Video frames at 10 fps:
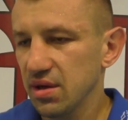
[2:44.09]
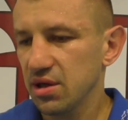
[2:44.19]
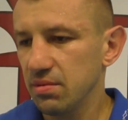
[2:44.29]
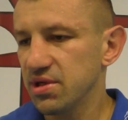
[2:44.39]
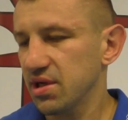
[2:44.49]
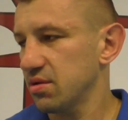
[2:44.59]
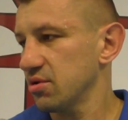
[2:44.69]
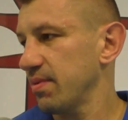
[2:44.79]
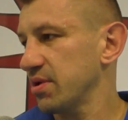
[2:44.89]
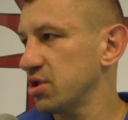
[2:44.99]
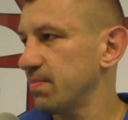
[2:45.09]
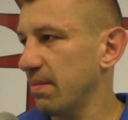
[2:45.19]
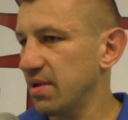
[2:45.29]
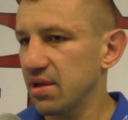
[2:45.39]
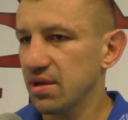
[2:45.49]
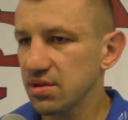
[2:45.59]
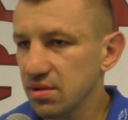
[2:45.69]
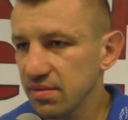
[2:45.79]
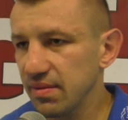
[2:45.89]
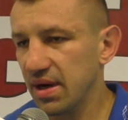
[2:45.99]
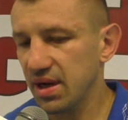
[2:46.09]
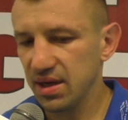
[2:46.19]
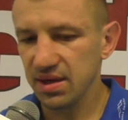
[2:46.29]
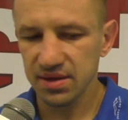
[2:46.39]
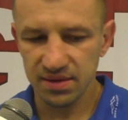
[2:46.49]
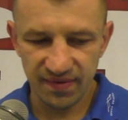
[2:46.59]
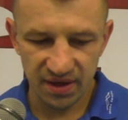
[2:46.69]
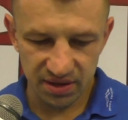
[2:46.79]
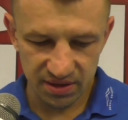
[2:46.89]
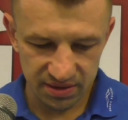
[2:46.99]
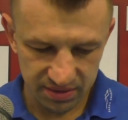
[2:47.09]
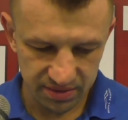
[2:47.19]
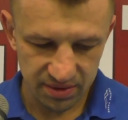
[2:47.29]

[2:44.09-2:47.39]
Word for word: kibice chcą zobaczyć i pamiętać. No, walka, walki